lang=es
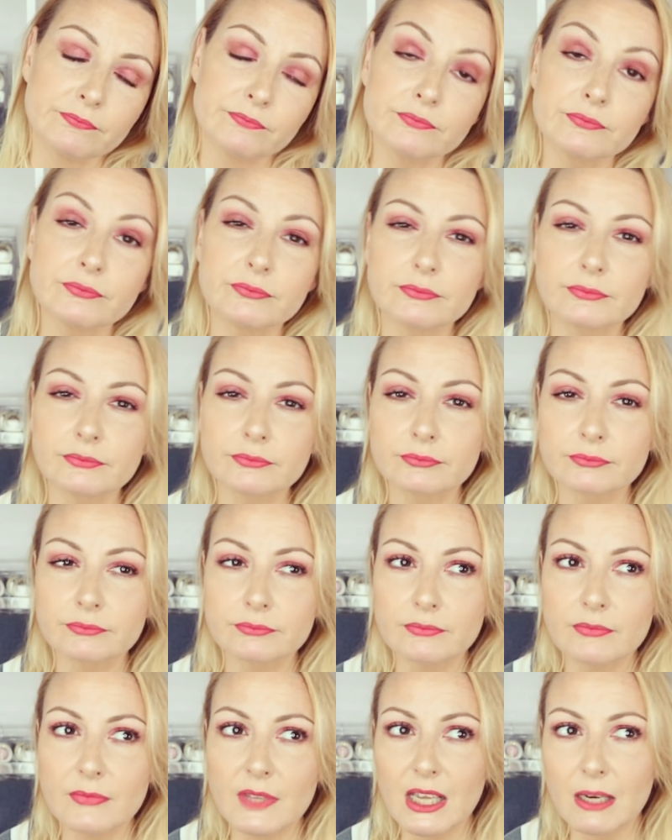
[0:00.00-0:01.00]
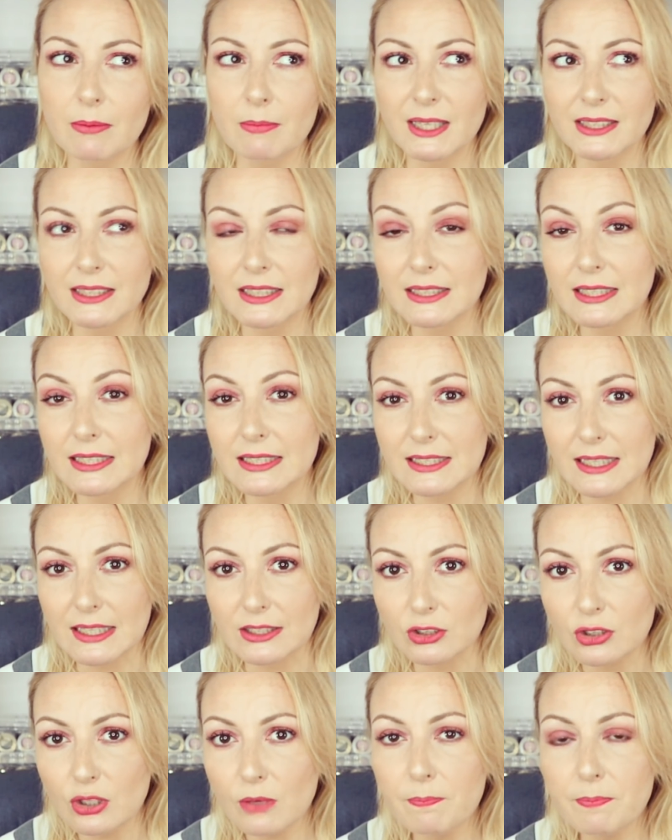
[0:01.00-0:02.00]
mm, dermatitis
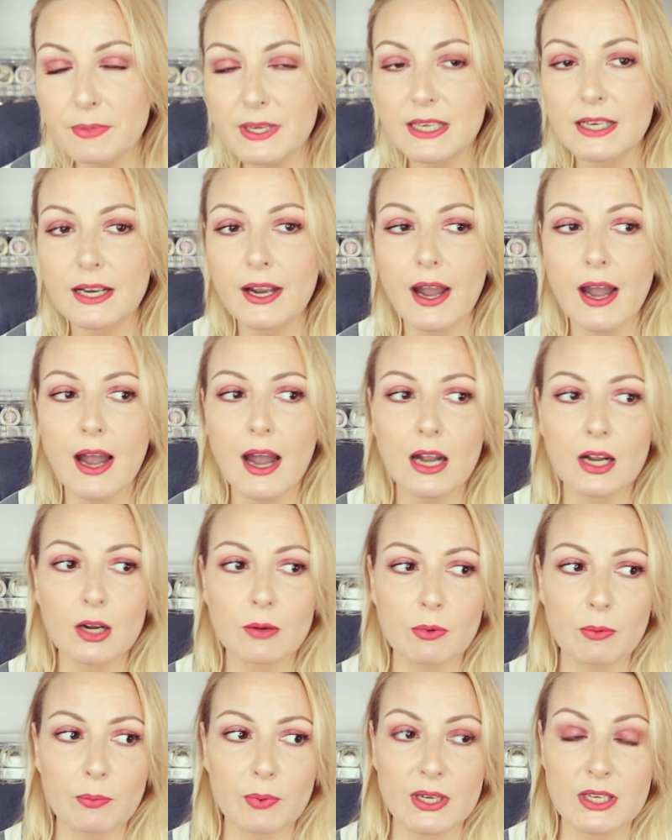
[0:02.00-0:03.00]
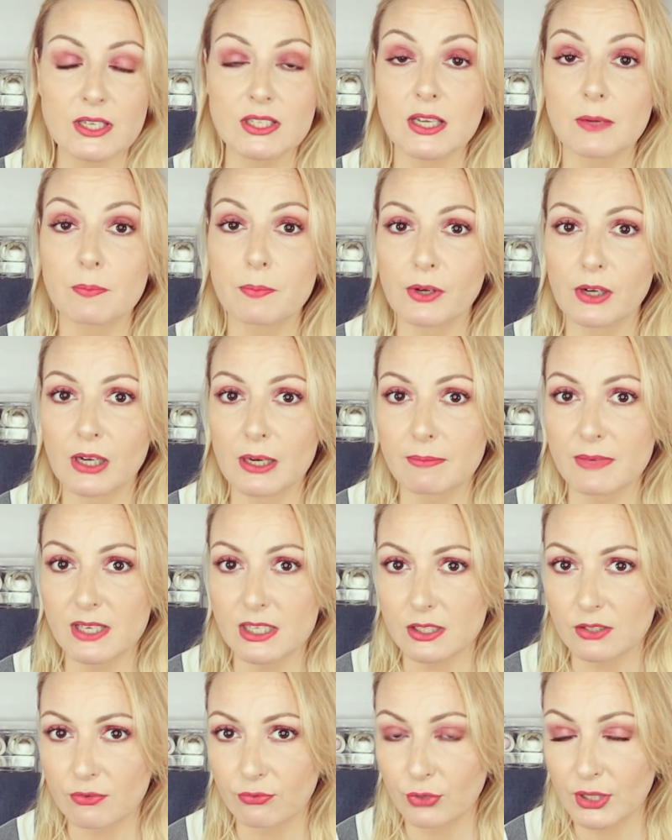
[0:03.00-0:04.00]
atópica, como pueden ser
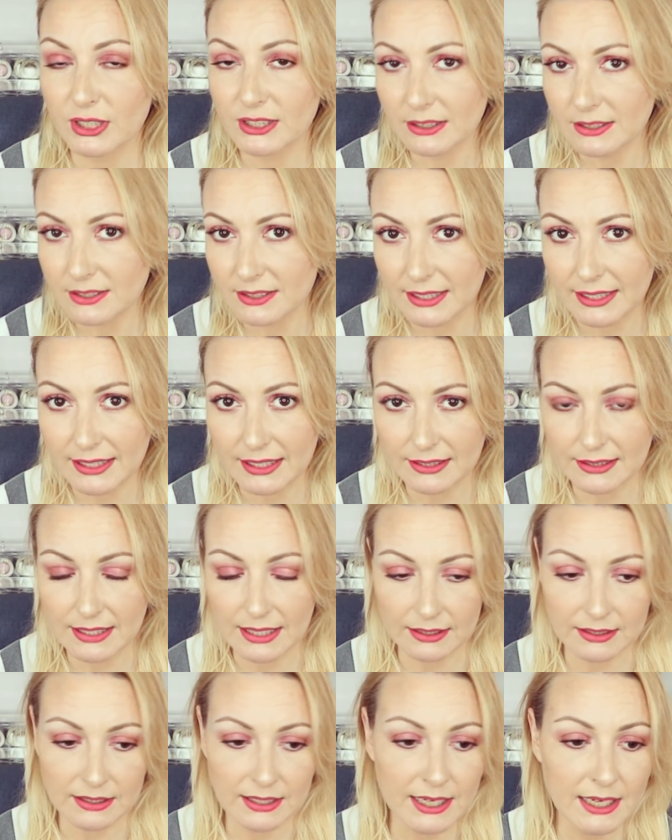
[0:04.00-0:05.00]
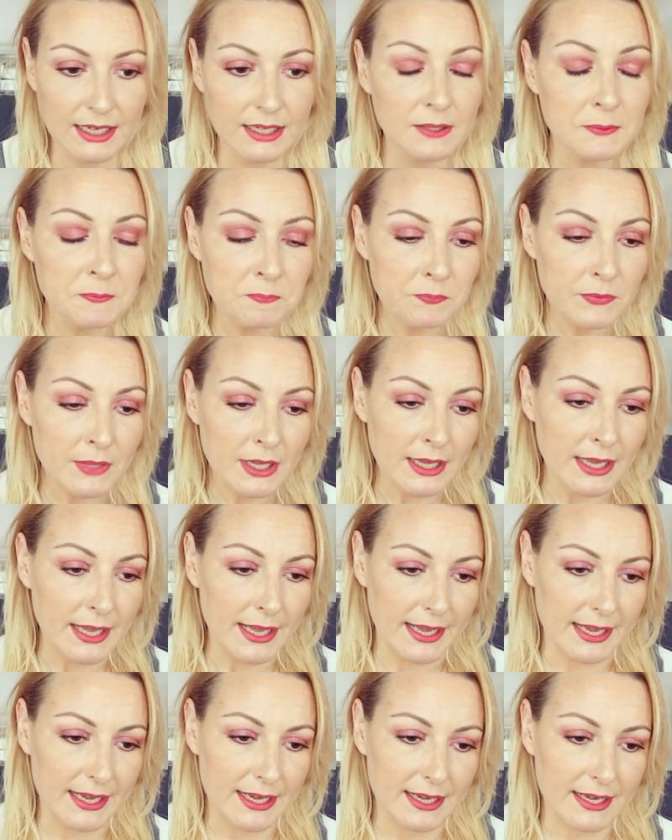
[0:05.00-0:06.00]
problemas fuertes de, acné.
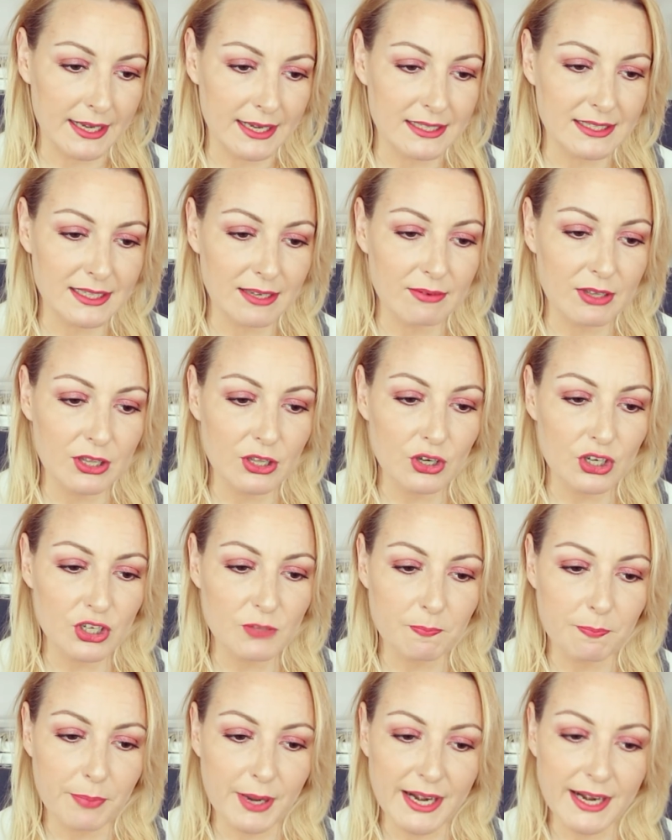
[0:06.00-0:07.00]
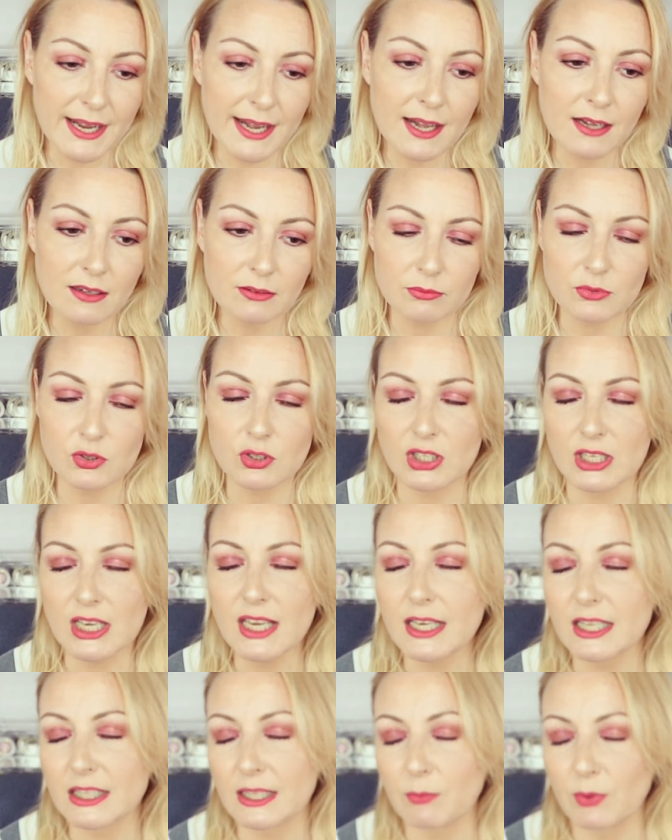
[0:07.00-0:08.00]
Eh, este vídeo es para,
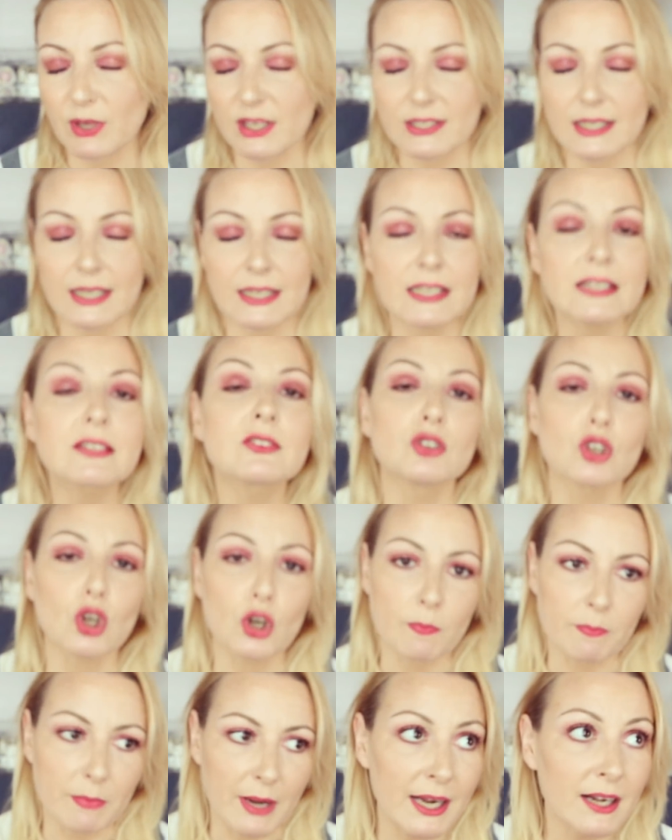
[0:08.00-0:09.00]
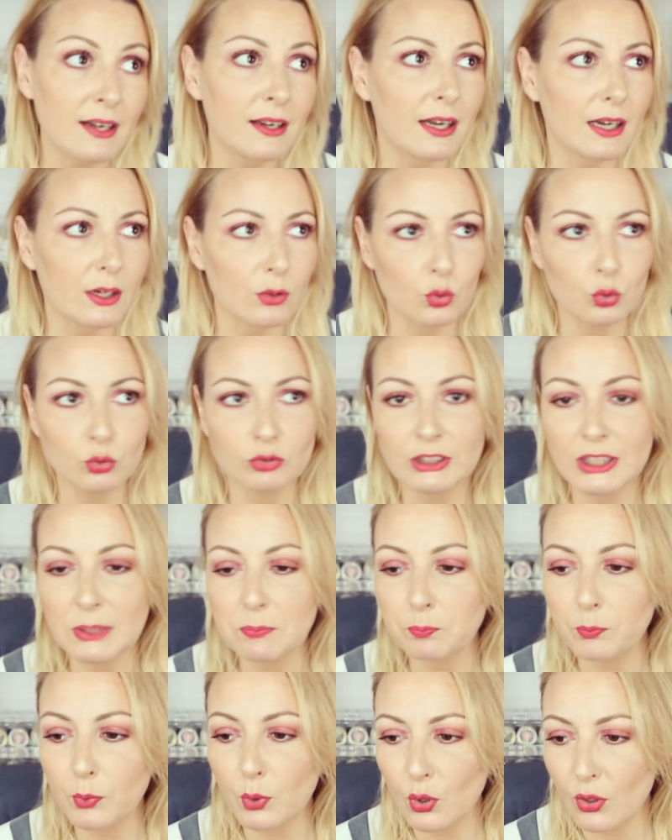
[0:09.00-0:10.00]
sí, que te puede salir normal, algún
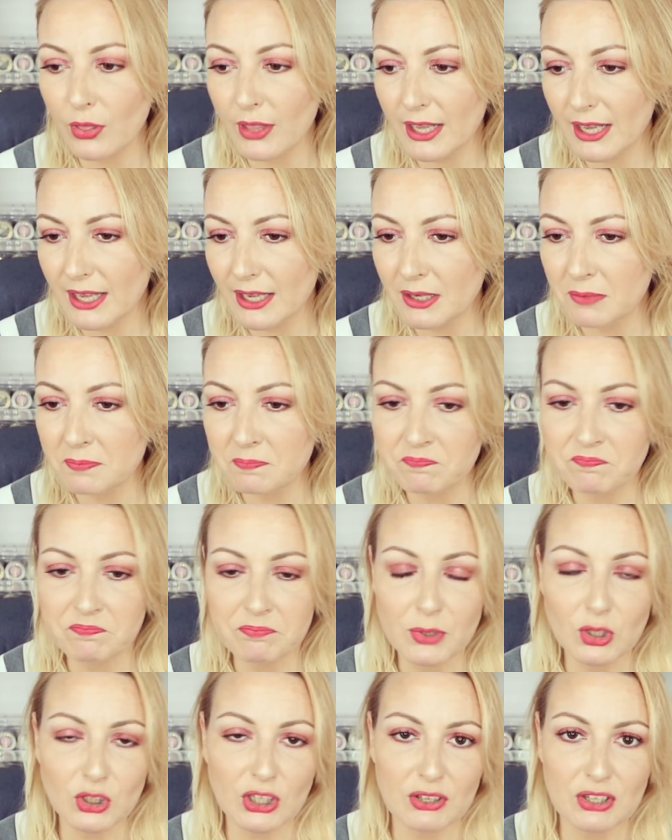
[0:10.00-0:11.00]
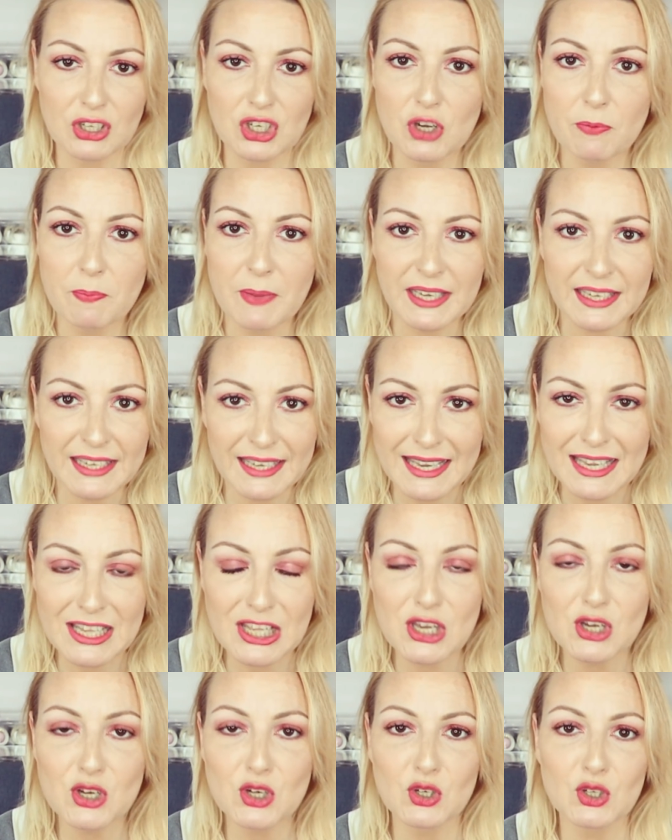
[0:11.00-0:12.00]
tipo de mm, brotecillo
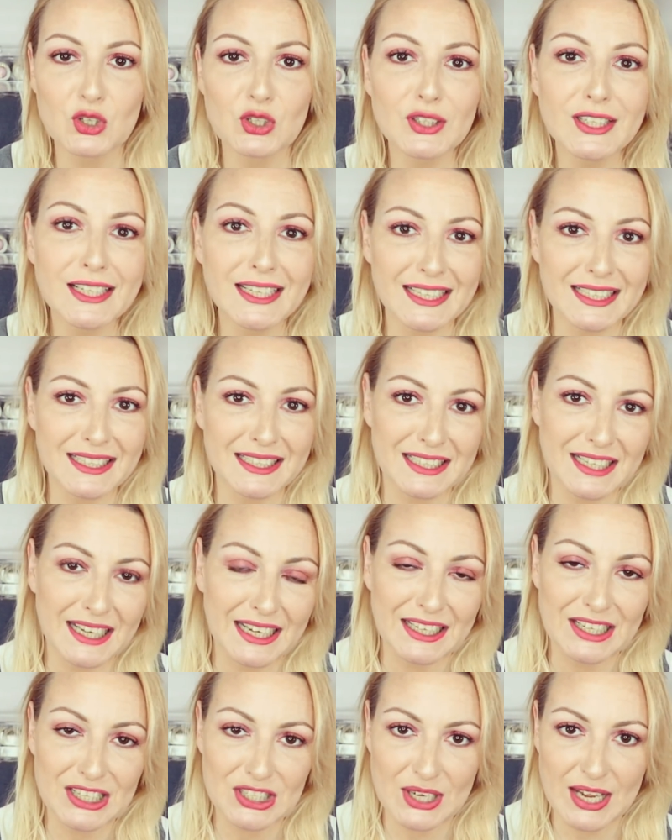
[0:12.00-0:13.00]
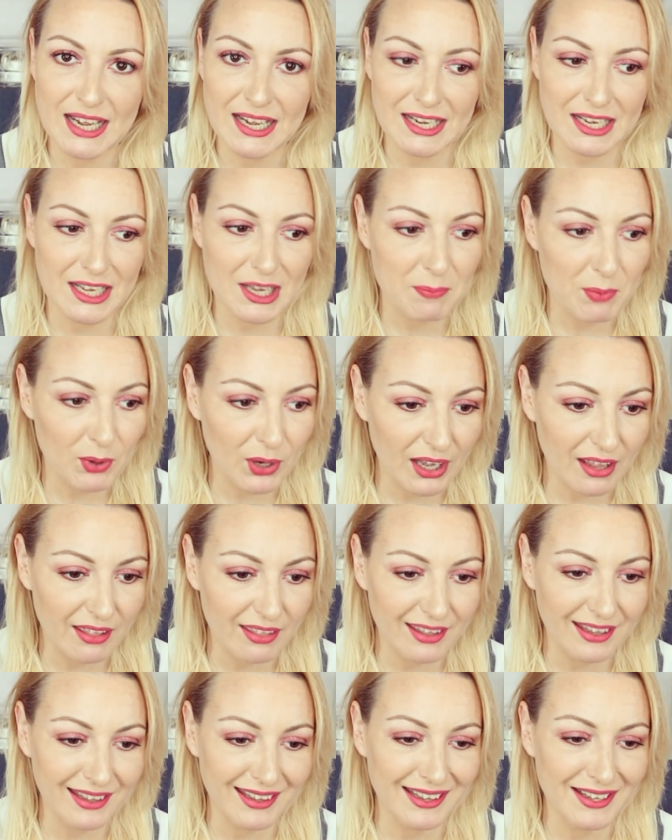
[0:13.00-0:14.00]
pequeño, ¿no? Eh, en esa
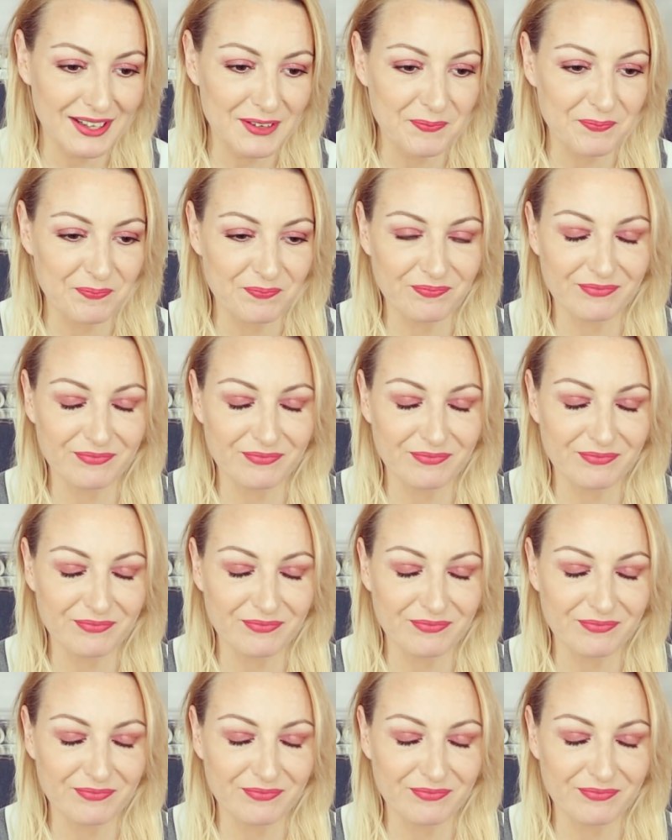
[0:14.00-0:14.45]
época de,